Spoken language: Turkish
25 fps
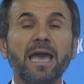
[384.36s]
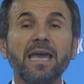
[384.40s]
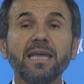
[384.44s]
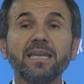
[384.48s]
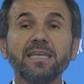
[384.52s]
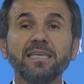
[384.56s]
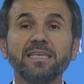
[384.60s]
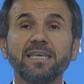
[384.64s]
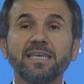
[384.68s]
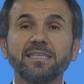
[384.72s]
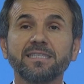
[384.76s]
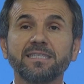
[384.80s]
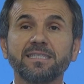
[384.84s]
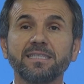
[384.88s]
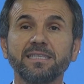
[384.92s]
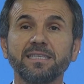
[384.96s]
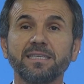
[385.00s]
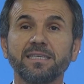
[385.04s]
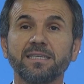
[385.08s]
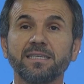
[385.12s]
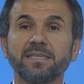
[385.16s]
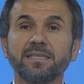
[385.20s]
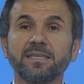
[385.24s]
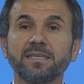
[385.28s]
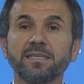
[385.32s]

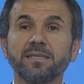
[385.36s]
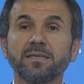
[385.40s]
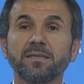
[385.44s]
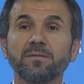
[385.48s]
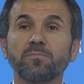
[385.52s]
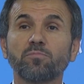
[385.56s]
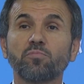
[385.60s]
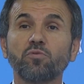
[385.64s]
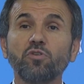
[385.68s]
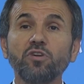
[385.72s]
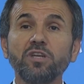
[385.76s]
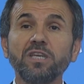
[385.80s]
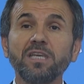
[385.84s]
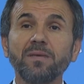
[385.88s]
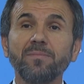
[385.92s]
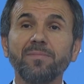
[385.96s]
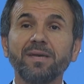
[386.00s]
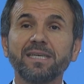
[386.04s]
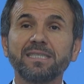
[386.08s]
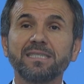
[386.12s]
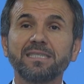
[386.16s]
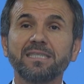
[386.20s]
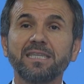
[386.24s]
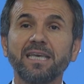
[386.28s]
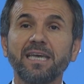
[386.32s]
herkesin bu
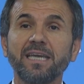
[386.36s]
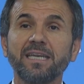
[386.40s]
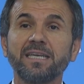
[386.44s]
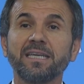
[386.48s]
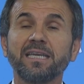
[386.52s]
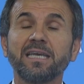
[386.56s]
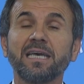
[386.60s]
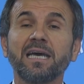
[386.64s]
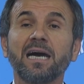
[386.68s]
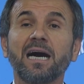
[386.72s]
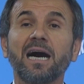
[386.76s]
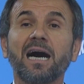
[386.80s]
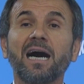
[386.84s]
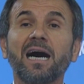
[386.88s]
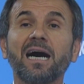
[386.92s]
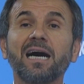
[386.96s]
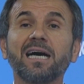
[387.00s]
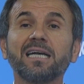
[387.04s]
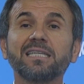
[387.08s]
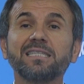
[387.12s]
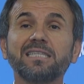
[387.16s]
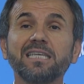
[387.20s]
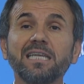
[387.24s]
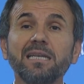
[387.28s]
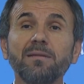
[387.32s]
nimetten
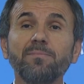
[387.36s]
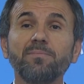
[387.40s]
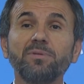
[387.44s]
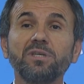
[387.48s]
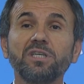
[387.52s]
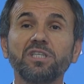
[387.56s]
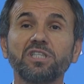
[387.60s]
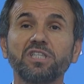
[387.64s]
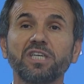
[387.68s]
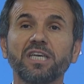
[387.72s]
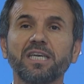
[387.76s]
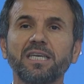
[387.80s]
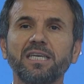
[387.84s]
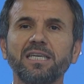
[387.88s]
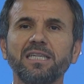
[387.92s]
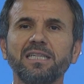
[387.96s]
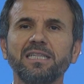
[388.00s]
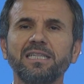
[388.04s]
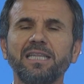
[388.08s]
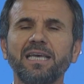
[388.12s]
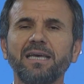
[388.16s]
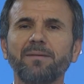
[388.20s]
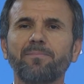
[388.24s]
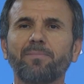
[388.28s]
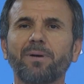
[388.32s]
adil bir
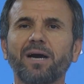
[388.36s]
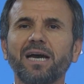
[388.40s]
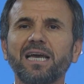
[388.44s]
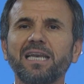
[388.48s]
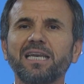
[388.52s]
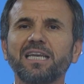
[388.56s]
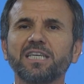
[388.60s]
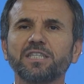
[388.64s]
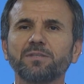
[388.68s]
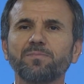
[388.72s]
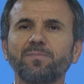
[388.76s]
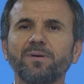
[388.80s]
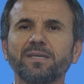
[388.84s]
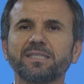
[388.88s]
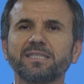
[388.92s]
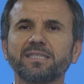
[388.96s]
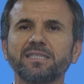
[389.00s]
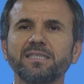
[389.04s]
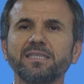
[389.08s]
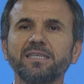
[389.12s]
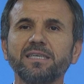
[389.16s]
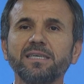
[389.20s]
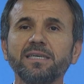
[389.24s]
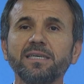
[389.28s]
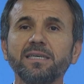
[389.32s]
şekilde
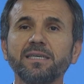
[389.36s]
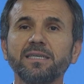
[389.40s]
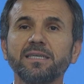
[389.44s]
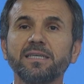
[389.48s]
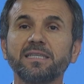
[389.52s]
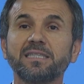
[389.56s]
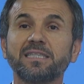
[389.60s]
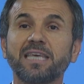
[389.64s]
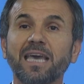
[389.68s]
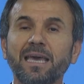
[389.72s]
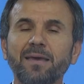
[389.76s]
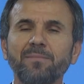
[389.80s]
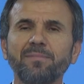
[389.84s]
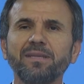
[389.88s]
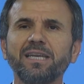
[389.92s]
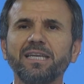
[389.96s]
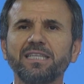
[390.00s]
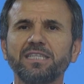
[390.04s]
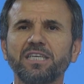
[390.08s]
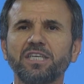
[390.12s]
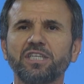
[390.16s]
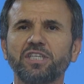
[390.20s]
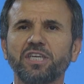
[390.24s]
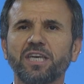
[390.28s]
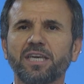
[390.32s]
paylaşmasını temin
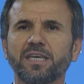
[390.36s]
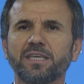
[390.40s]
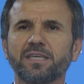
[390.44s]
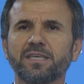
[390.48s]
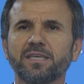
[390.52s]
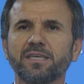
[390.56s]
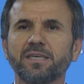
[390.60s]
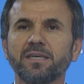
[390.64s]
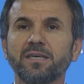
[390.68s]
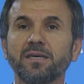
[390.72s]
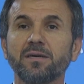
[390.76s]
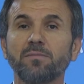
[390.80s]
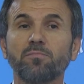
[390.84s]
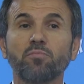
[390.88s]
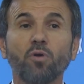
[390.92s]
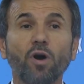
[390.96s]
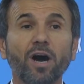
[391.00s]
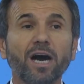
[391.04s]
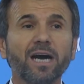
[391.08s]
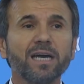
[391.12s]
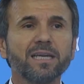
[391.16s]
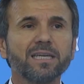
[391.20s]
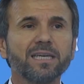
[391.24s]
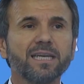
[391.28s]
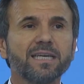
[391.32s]
edecek.
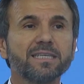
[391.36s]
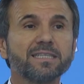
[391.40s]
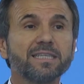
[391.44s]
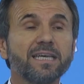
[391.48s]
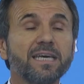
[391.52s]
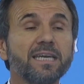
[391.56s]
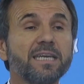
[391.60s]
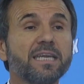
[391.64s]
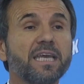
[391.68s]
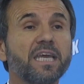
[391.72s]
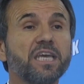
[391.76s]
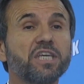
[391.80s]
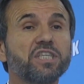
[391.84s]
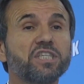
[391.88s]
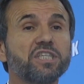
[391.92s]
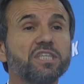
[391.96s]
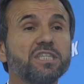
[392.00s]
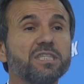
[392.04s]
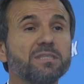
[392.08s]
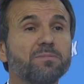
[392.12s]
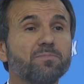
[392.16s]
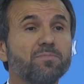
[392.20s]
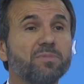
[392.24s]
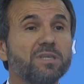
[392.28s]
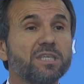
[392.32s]
Bu haklardan
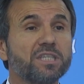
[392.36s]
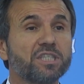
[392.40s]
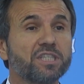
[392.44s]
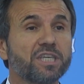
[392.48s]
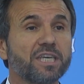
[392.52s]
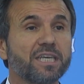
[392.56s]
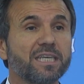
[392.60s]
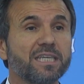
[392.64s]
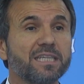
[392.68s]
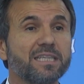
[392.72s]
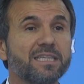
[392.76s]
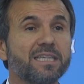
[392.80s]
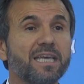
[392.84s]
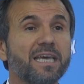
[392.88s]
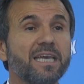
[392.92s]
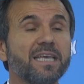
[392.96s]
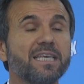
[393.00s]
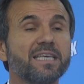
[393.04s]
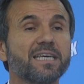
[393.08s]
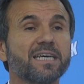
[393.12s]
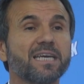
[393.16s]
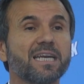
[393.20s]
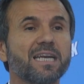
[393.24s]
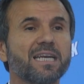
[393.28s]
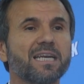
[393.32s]
eşit bir şekilde
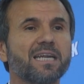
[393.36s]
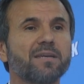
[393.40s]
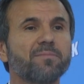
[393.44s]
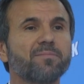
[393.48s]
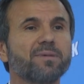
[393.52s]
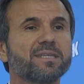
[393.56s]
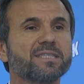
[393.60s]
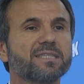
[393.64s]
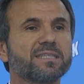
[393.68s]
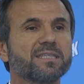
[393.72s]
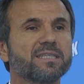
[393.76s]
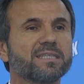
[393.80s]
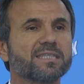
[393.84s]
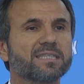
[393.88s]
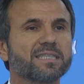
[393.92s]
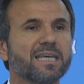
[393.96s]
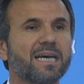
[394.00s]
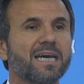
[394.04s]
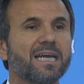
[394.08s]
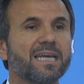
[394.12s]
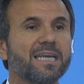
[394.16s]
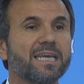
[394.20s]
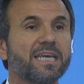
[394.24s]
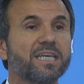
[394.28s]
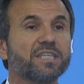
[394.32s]
yaralanmasını
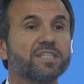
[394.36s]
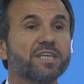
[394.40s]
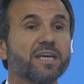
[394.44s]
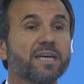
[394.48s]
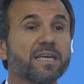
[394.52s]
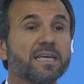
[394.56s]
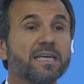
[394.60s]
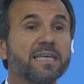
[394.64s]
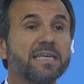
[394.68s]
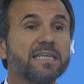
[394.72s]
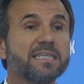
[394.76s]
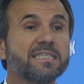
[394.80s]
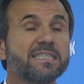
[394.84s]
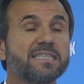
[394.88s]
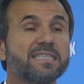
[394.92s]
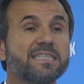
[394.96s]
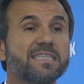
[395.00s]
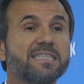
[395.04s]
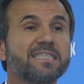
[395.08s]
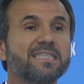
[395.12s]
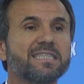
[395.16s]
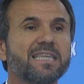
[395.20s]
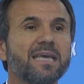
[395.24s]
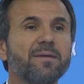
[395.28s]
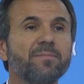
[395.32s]
sağlayacak
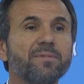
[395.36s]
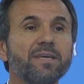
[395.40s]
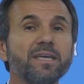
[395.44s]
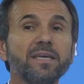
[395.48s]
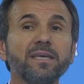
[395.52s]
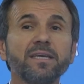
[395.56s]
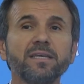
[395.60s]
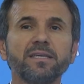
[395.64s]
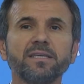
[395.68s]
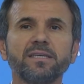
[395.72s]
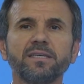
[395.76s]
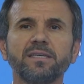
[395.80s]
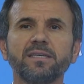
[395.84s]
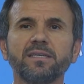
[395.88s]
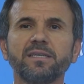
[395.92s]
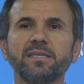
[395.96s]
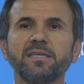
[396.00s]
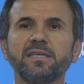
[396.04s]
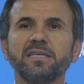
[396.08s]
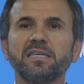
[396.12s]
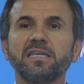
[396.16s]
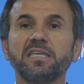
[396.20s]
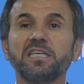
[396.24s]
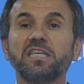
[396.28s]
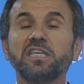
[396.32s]
sistemi
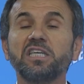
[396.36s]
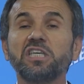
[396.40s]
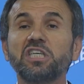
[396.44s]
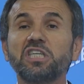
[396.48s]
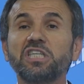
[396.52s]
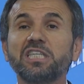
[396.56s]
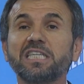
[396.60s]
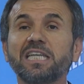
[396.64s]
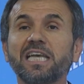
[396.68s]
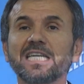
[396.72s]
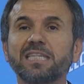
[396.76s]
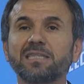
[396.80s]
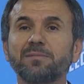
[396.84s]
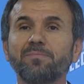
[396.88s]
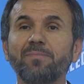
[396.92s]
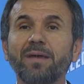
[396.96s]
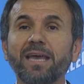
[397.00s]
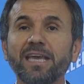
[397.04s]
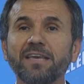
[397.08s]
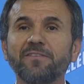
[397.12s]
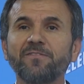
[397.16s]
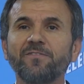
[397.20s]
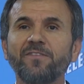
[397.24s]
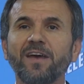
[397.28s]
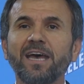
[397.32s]

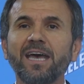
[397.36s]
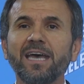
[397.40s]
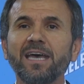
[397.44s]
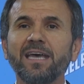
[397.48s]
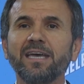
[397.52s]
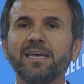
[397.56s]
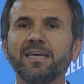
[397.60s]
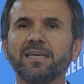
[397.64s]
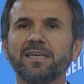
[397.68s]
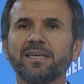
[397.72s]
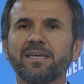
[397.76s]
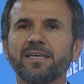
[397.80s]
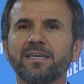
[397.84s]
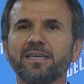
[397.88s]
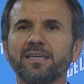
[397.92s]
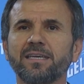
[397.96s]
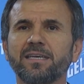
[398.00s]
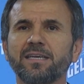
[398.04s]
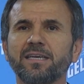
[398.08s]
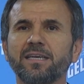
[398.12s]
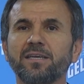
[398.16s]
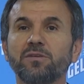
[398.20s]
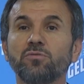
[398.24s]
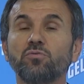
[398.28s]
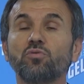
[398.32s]
işletmek ve
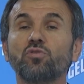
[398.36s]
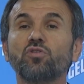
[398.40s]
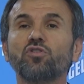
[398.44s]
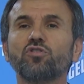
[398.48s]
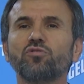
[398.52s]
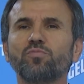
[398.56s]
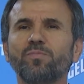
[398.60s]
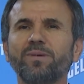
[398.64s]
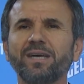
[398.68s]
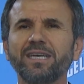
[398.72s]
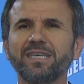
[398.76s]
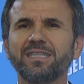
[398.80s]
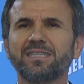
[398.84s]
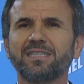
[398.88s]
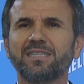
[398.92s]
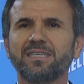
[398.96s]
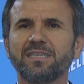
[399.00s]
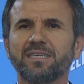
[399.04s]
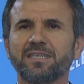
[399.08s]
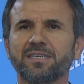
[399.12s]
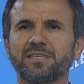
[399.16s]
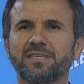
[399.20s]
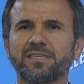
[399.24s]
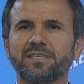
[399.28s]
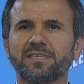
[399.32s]

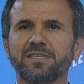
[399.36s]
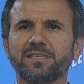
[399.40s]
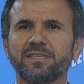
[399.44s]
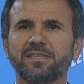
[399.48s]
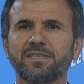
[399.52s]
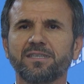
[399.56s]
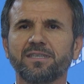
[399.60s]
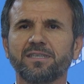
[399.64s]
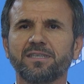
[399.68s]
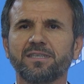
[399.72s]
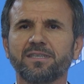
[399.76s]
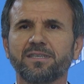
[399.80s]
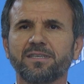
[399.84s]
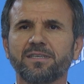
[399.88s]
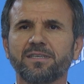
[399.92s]
yürütmektir.